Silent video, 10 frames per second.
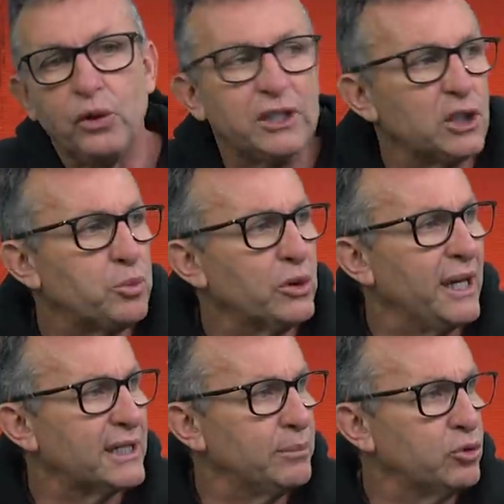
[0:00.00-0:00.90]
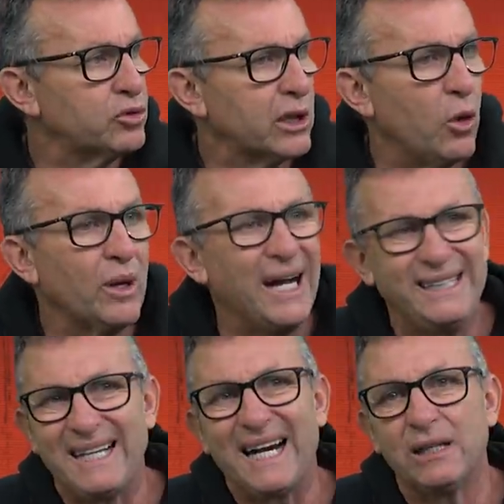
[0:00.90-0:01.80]
o Corinthians pudesse buscar o
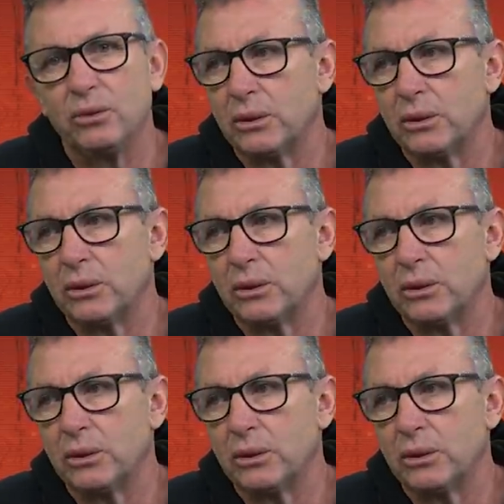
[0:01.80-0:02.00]
Galhardo,